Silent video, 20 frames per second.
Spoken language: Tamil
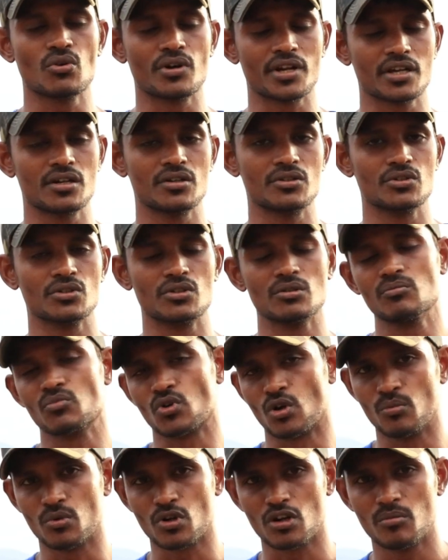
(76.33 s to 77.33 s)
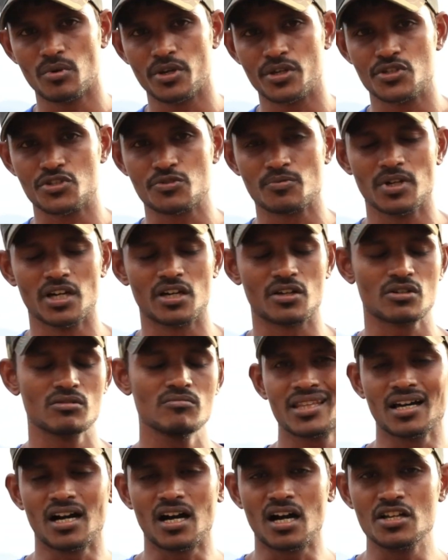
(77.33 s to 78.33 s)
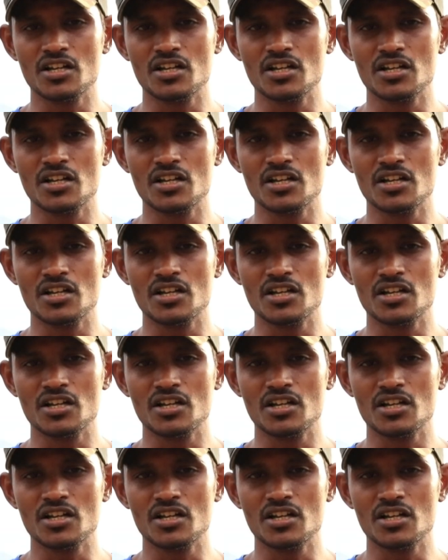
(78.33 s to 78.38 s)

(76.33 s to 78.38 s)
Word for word: குறைக்கிறதுக்கும் ரொம்ப ரொம்ப யூஸ்ஃபுல்லாக இருக்கும் இந்த